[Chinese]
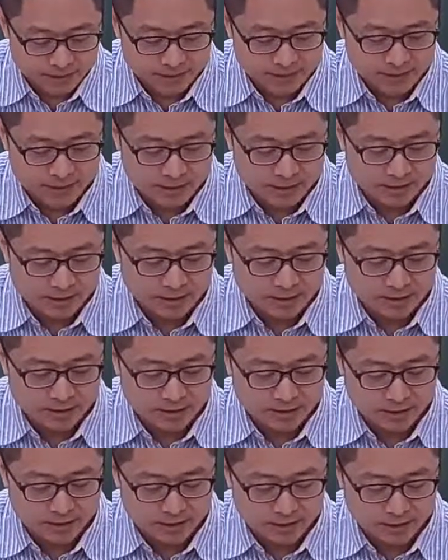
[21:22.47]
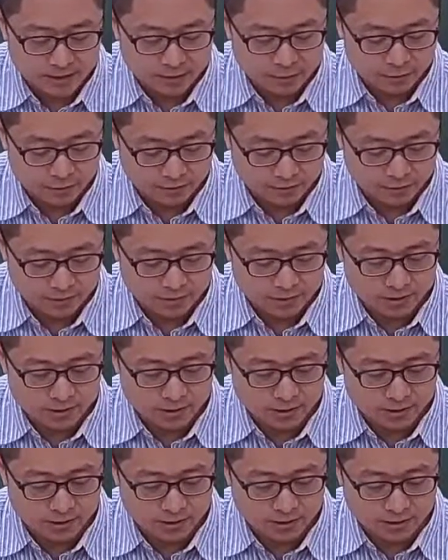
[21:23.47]
接下来，I triple
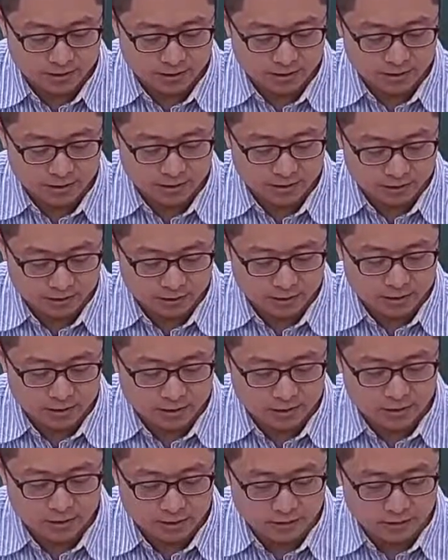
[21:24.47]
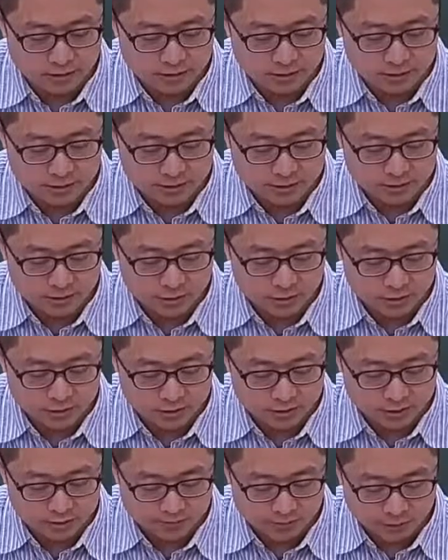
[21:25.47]
E 和 I E E E 七
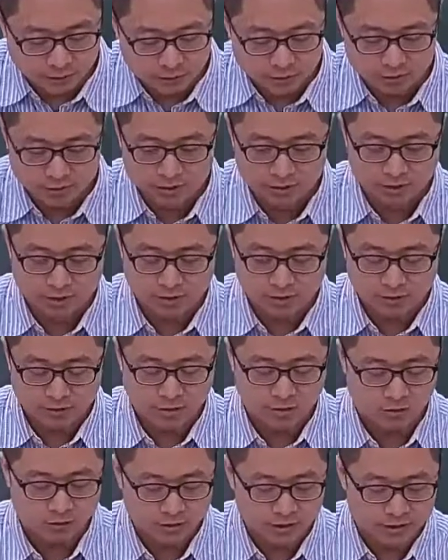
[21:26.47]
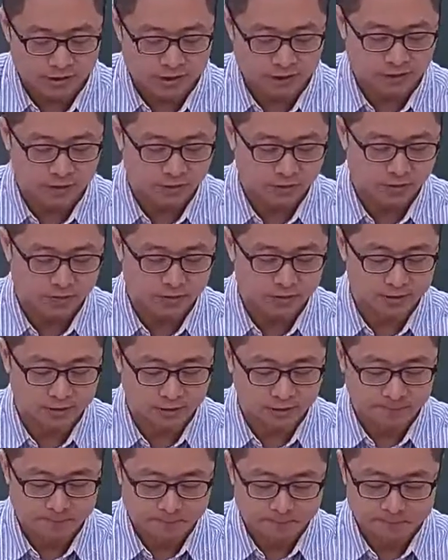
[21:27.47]
五四标准这个勾一下，勾一
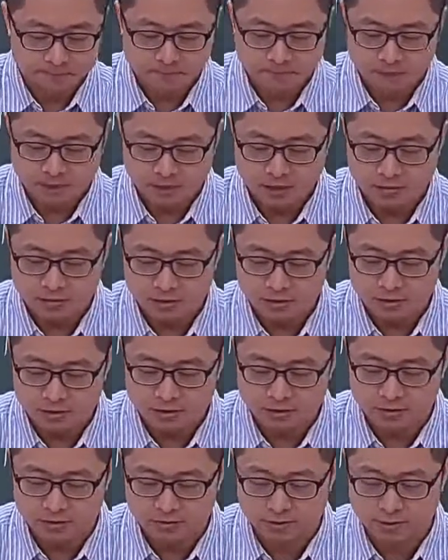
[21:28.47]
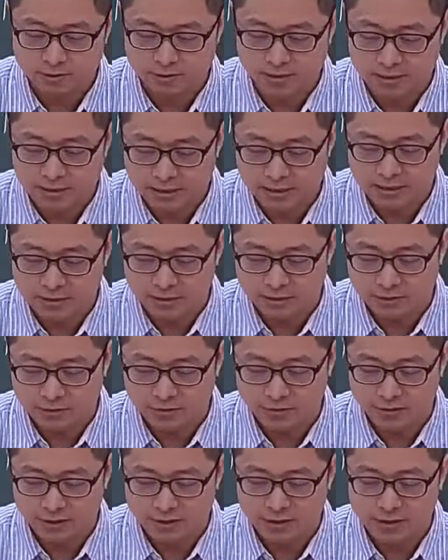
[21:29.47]
下。考试的时候呢，它可
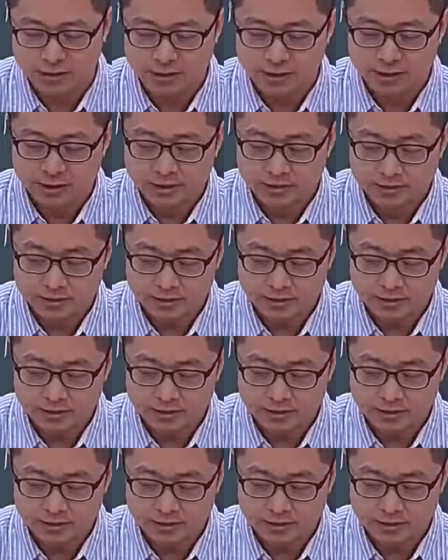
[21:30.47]
能会